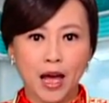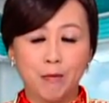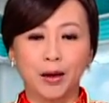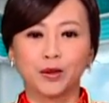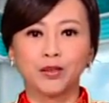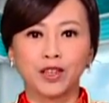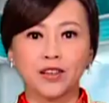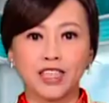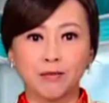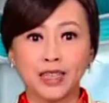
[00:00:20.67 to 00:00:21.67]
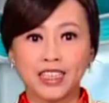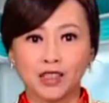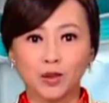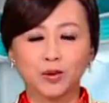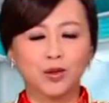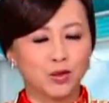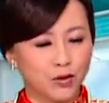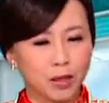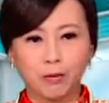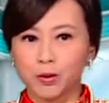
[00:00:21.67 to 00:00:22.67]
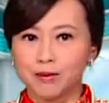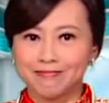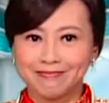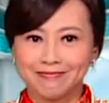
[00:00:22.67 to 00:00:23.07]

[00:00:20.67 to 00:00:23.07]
嘛拄到新北市长朱立伦。